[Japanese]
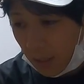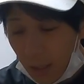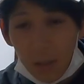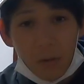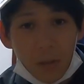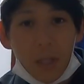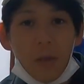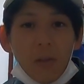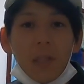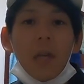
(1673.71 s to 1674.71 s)
旦ね、区切
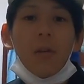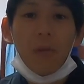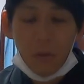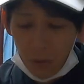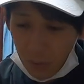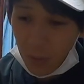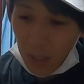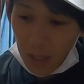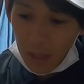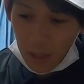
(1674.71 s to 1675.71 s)
りをつけるという意味
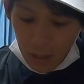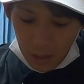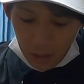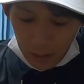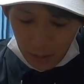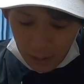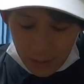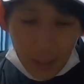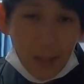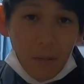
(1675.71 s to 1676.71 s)
で、えー、
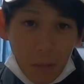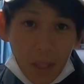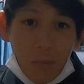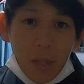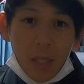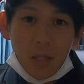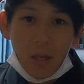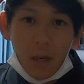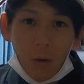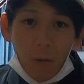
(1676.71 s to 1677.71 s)
3年目でぴったし
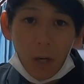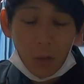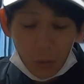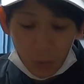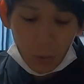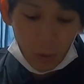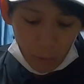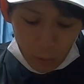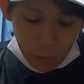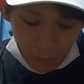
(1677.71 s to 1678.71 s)
で終わらそうと
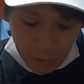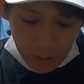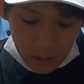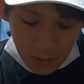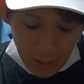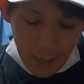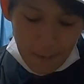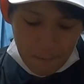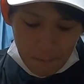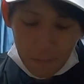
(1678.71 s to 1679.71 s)
思っております。はい。
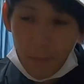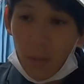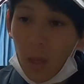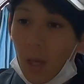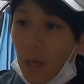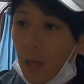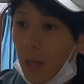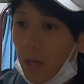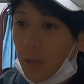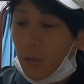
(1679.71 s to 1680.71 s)

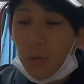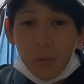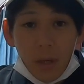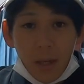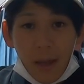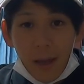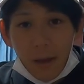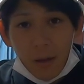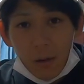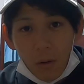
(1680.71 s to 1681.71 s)
ちゅうわけで、
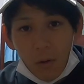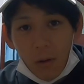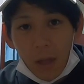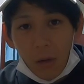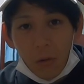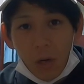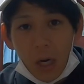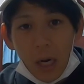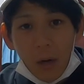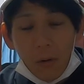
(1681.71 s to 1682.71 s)
今回の動
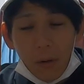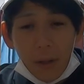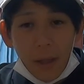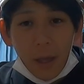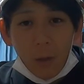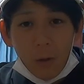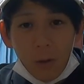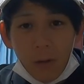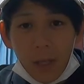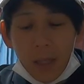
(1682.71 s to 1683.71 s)
画はこれで
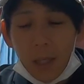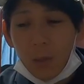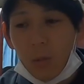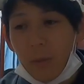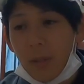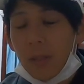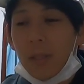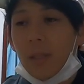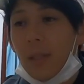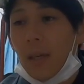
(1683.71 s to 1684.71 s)
終わりたいと思いま
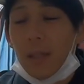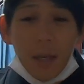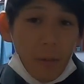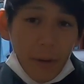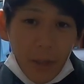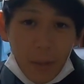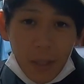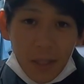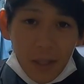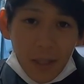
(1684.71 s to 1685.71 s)
す。えー、最後まで見
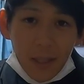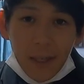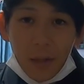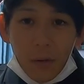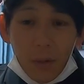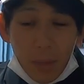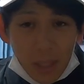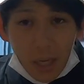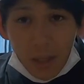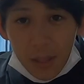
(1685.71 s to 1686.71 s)
ていただきありがとうございまし
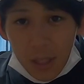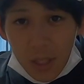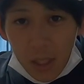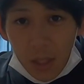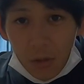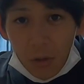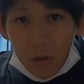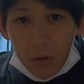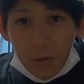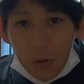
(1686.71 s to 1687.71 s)
た。ぜひチャンネル登
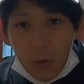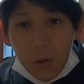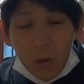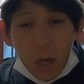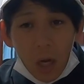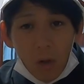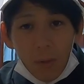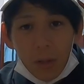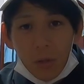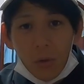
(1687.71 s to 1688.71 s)
録、高評価、
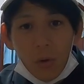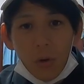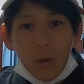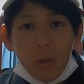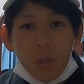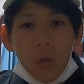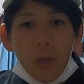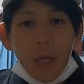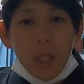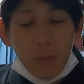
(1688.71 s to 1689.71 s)
コメントの方よろしくお
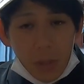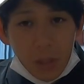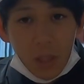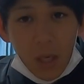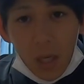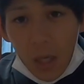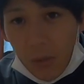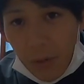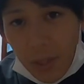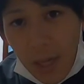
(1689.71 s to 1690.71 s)
願いします。
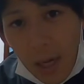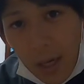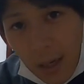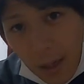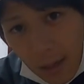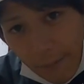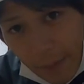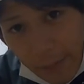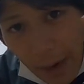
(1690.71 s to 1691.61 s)
それじゃあ、バイ